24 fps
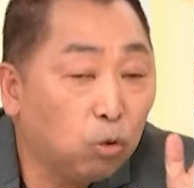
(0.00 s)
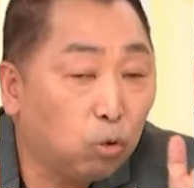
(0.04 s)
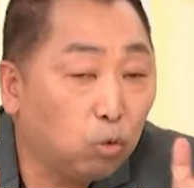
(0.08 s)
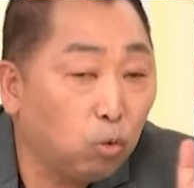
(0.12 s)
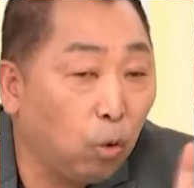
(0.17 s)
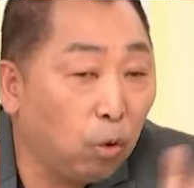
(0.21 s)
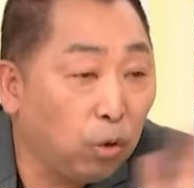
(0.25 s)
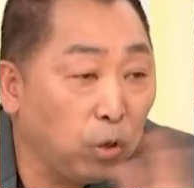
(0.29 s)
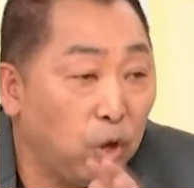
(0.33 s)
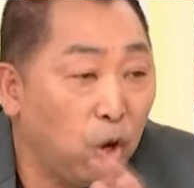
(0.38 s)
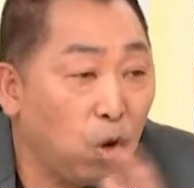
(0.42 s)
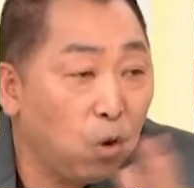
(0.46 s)

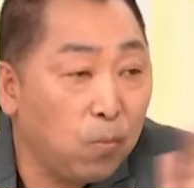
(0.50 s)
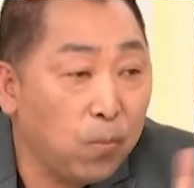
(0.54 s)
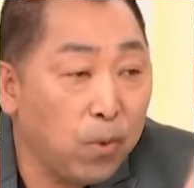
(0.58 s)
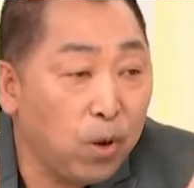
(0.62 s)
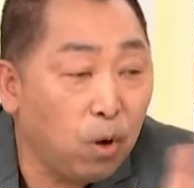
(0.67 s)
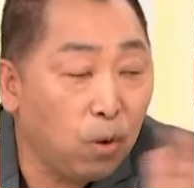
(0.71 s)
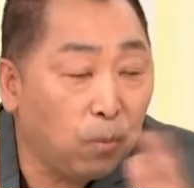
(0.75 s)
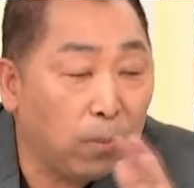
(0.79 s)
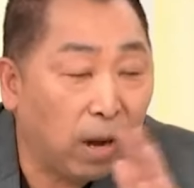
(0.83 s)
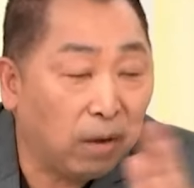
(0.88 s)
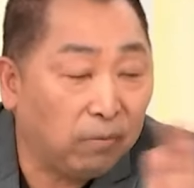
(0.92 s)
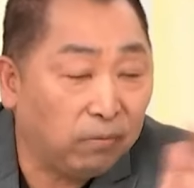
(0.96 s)
左右没
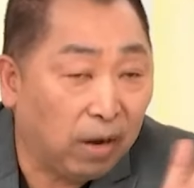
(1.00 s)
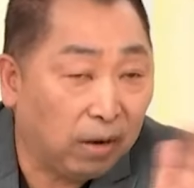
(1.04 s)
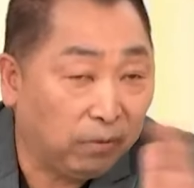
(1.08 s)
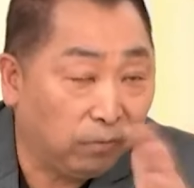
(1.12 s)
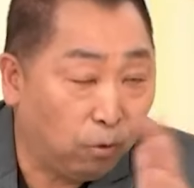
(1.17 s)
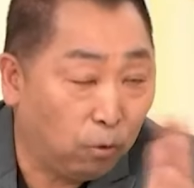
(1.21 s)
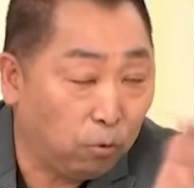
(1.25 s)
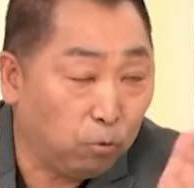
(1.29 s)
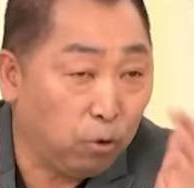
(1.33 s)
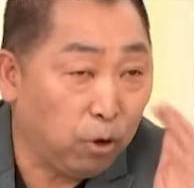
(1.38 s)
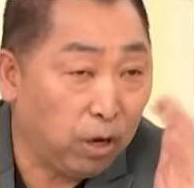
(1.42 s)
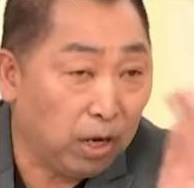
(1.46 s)
有办法
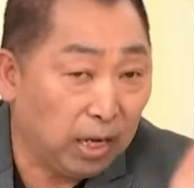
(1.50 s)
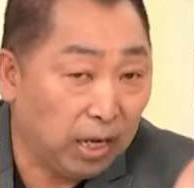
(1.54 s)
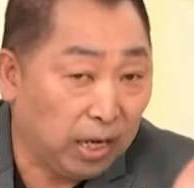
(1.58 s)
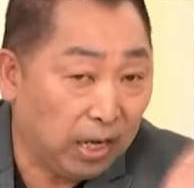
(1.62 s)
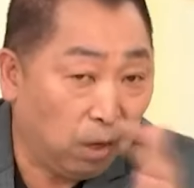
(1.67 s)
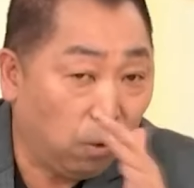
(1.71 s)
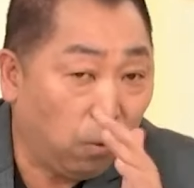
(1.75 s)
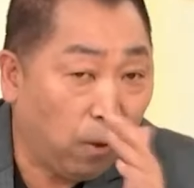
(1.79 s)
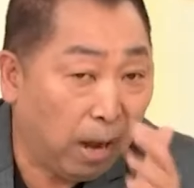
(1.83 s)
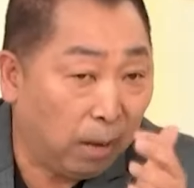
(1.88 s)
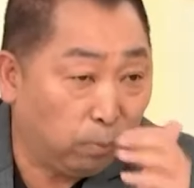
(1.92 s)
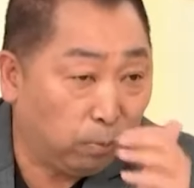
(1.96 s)
逢源，
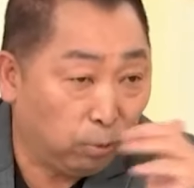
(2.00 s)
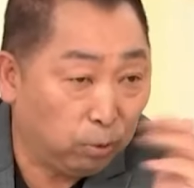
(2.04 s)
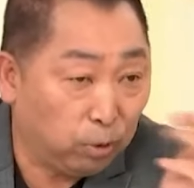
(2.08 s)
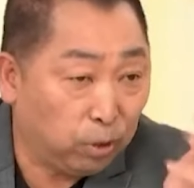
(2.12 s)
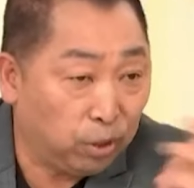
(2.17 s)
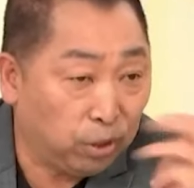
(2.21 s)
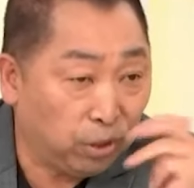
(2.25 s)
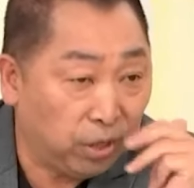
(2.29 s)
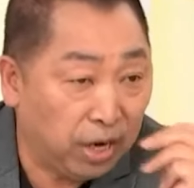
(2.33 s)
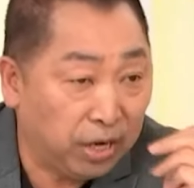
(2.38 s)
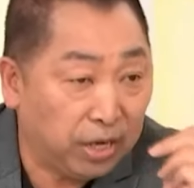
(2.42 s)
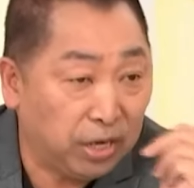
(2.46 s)
里外不
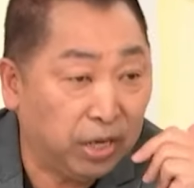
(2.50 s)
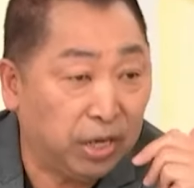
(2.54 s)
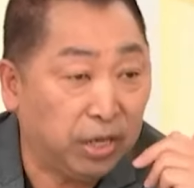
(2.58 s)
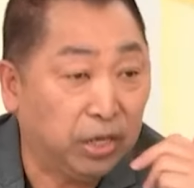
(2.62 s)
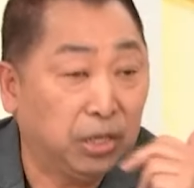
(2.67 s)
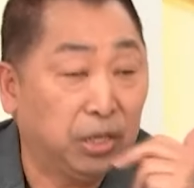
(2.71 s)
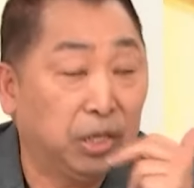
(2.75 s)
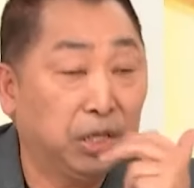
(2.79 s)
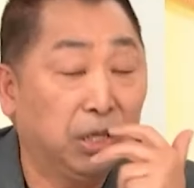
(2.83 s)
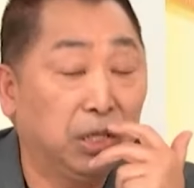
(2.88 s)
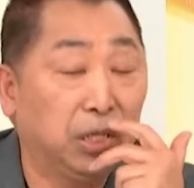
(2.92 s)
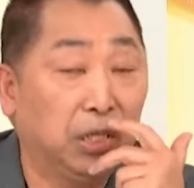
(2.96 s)
是人
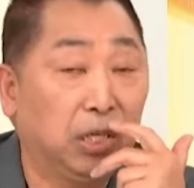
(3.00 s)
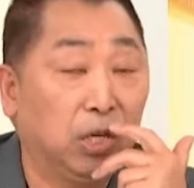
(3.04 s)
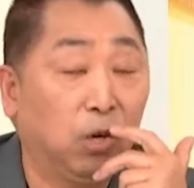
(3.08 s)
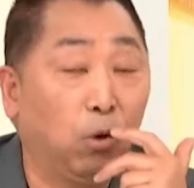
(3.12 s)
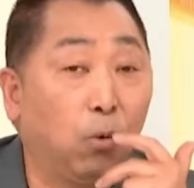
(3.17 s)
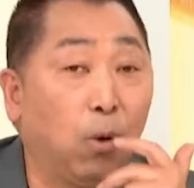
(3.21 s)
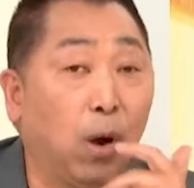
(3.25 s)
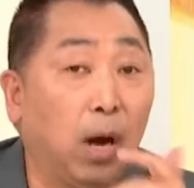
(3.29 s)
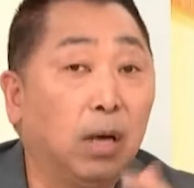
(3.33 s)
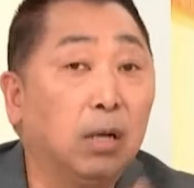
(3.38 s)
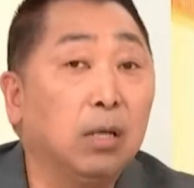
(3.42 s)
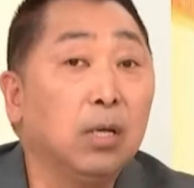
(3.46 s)
的
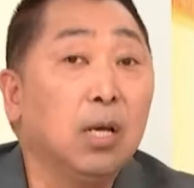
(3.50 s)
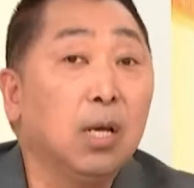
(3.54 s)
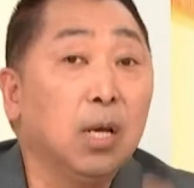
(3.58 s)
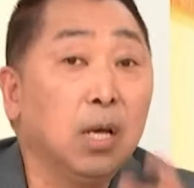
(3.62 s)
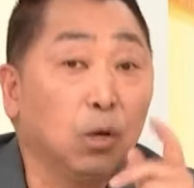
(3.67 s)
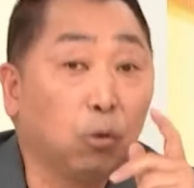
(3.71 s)
情况。